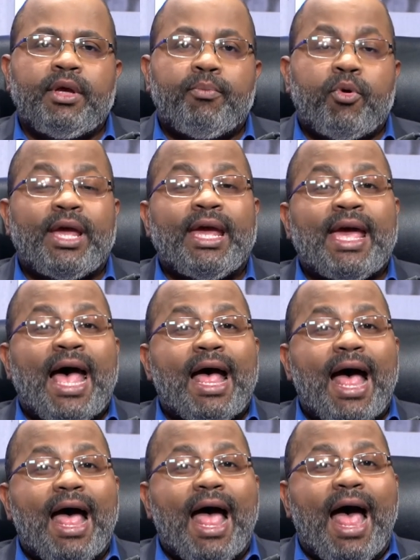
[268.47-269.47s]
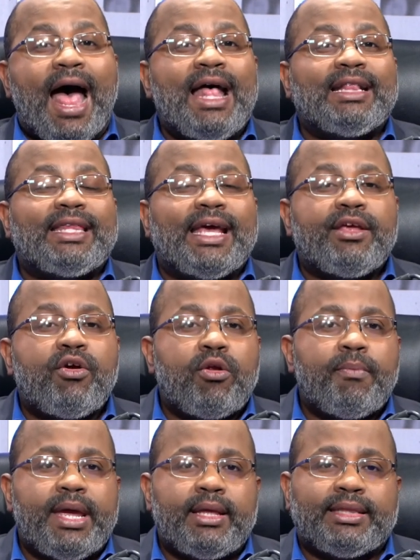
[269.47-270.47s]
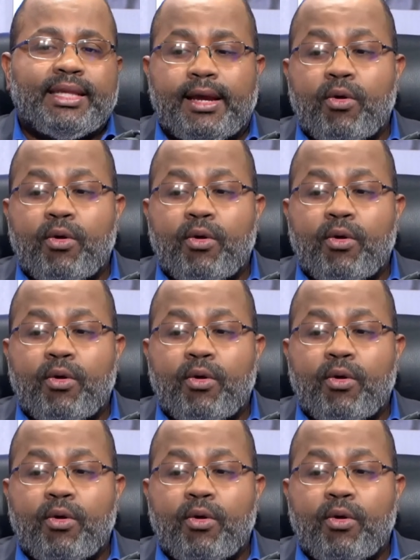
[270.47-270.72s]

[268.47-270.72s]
Porque anteriormente,